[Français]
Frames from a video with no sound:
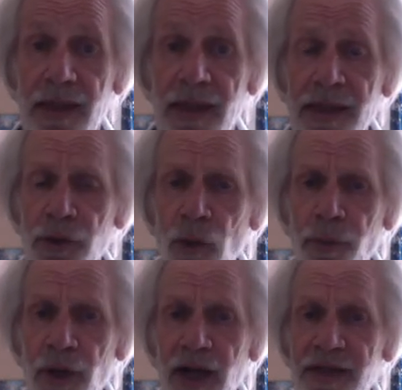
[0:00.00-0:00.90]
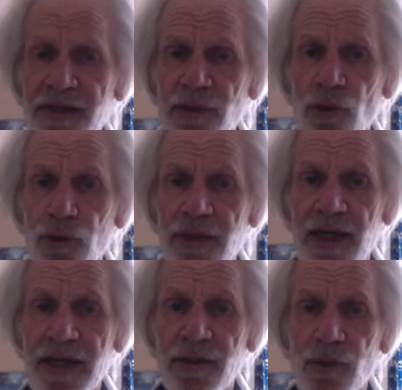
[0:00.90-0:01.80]
Les deux polarités de notre
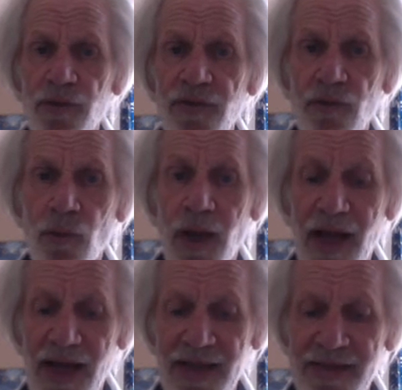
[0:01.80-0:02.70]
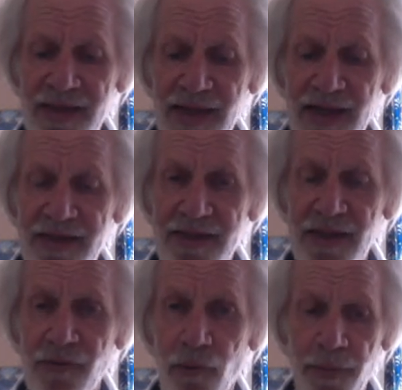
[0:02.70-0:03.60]
être sont
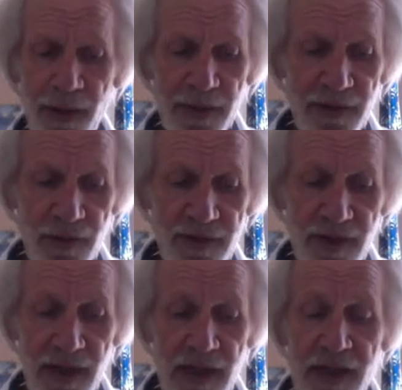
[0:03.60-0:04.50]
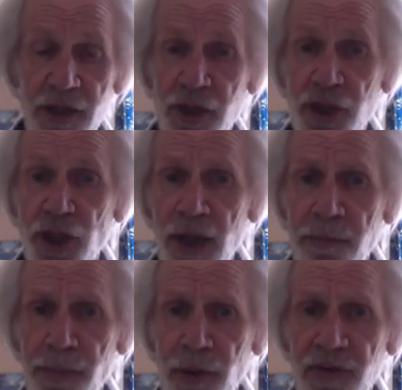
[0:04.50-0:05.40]
interactives en permanence. Chaque
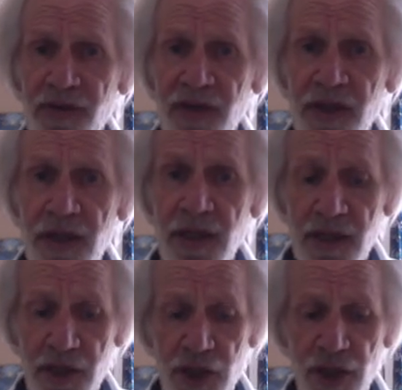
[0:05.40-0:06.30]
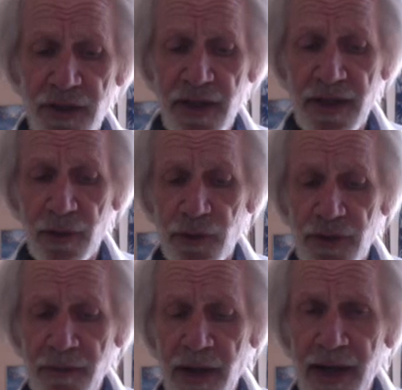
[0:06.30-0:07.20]
pensée génère une
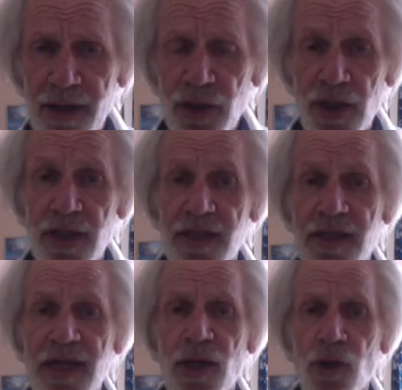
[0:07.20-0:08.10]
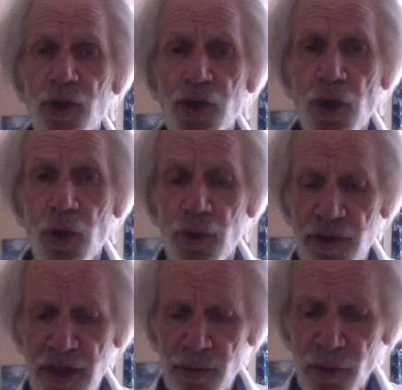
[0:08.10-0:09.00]
image déclenchant
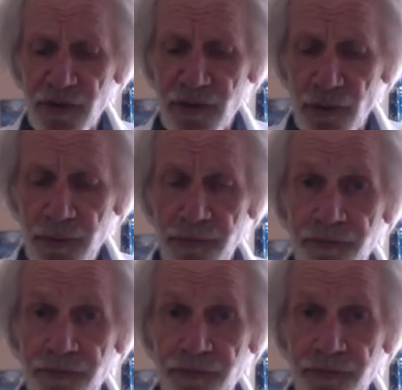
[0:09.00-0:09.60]
une émotion